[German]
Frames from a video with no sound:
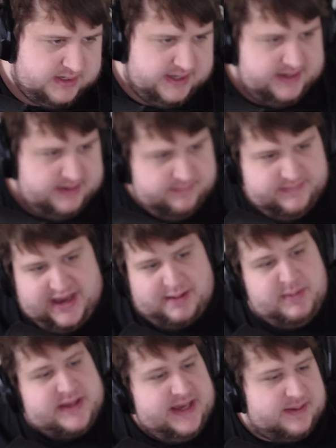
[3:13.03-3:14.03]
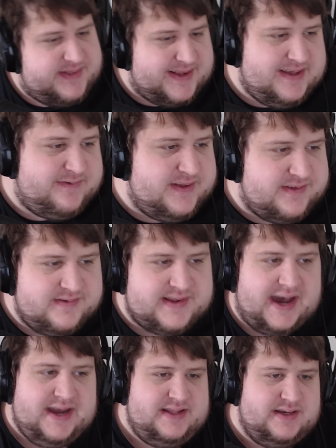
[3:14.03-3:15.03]
Ähm, ja, aber hier gibt es ja nicht viel zu
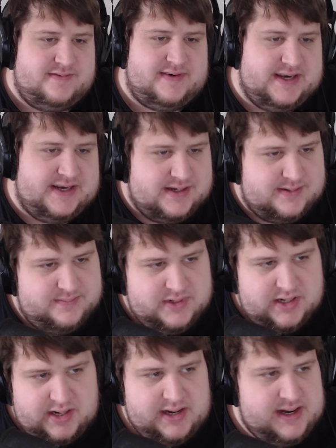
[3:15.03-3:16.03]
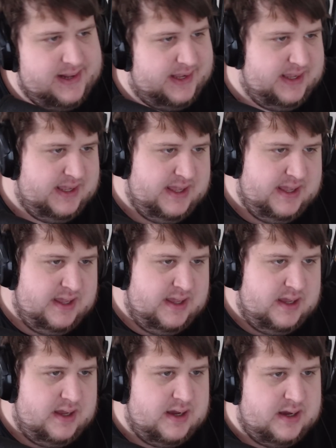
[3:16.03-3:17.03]
sagen, ne? weil
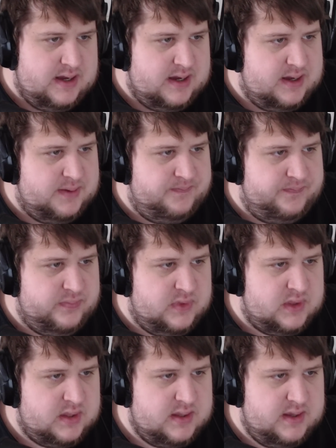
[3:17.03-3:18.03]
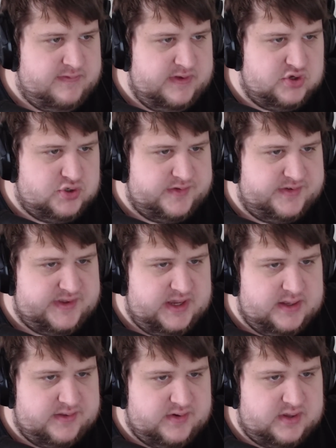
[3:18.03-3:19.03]
ähm, ich finde es schön zu sehen,
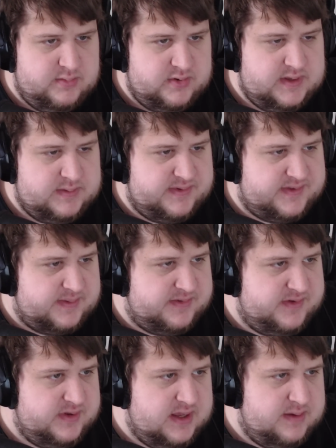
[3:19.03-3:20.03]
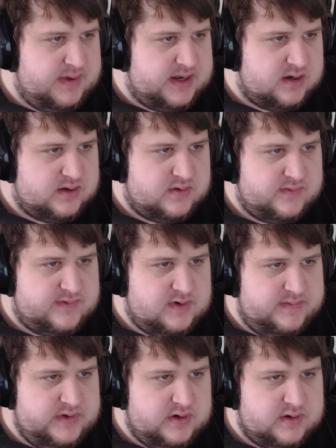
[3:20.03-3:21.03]
dass du richtig motiviert bist abzunehmen. Ja, darauf
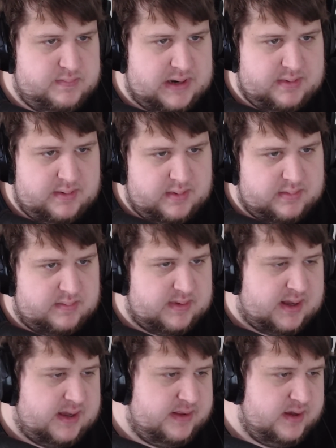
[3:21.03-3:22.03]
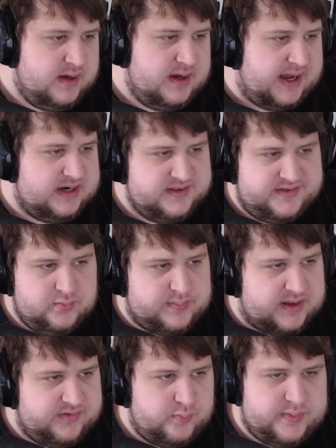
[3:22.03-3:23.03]
kommen wir noch. Bla bla bla bla. bla. Ne? Alles
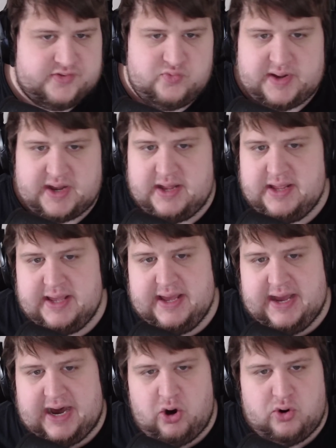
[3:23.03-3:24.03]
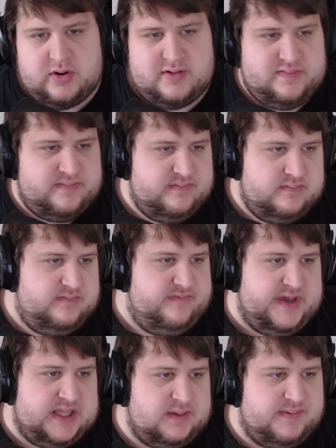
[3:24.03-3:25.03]
super, super, super. Auch
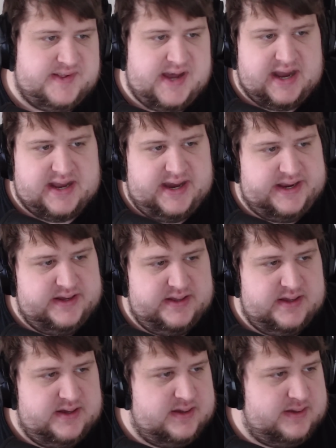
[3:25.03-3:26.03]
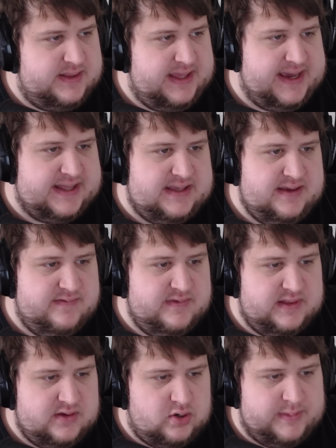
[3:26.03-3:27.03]
wenig bis gar keine
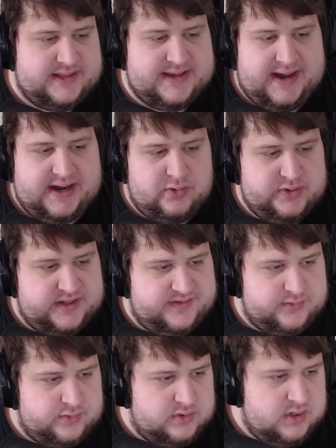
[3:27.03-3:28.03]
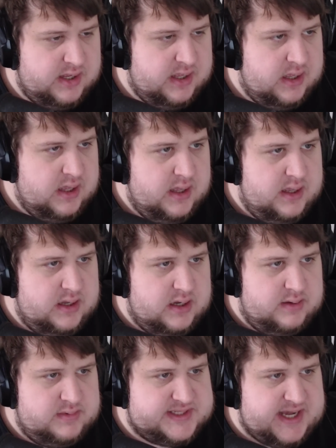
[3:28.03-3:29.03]
negativen Kommentare oder so.
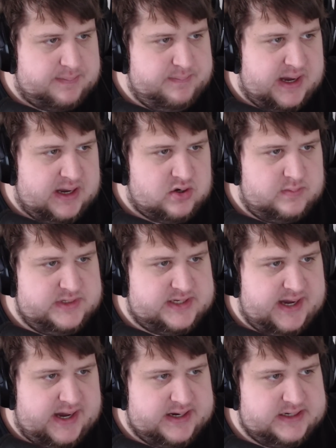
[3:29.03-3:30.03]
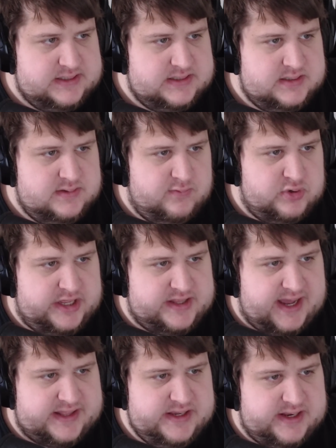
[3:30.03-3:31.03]
Ähm, es gab ein paar Kommentare, wo der
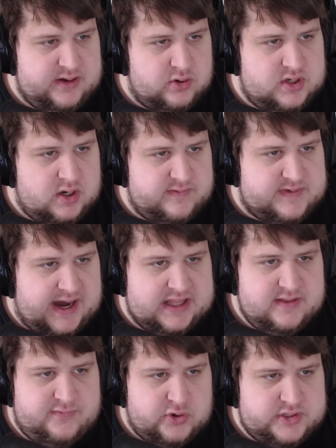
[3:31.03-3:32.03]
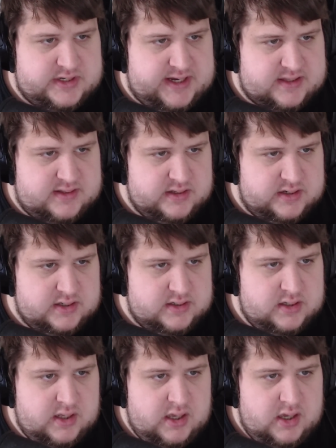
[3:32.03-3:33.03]
Dani dann auch drauf geantwortet hat. Ne?
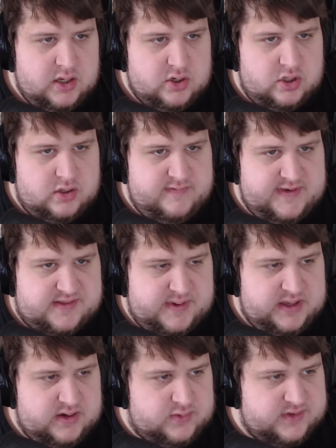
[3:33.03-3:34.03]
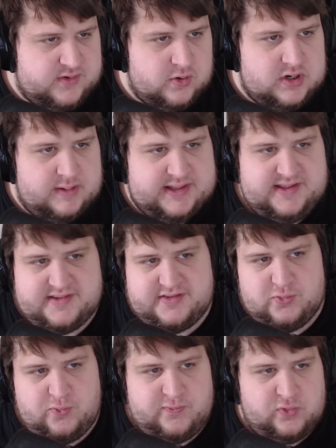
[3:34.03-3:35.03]
Könnten wir jetzt mal hier kurz gucken, aber diese
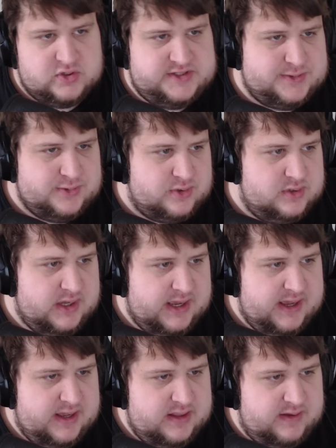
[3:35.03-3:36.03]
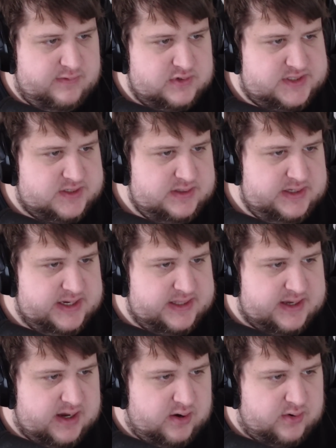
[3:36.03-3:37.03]
Suchfunktion, die
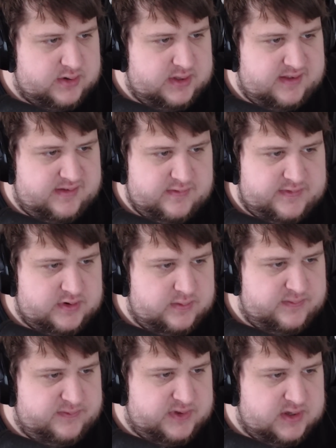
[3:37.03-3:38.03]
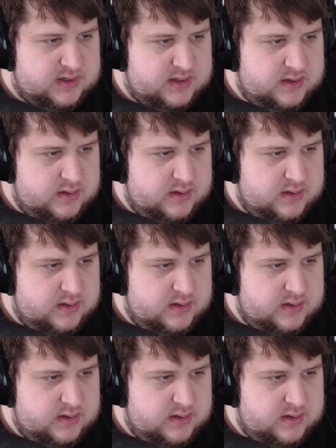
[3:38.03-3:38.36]
funktioniert auch nicht so vernünftig.